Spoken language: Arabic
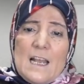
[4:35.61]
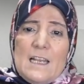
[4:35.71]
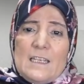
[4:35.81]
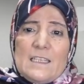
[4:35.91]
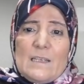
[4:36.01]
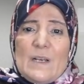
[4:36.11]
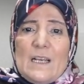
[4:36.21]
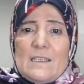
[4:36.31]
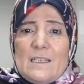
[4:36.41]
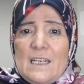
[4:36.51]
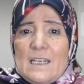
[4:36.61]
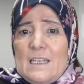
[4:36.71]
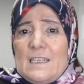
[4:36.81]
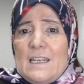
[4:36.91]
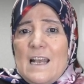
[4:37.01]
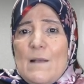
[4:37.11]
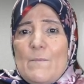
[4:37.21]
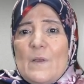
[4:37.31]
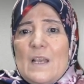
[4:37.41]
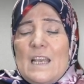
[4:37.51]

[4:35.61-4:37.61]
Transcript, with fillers: التي سبقت دين الإسلام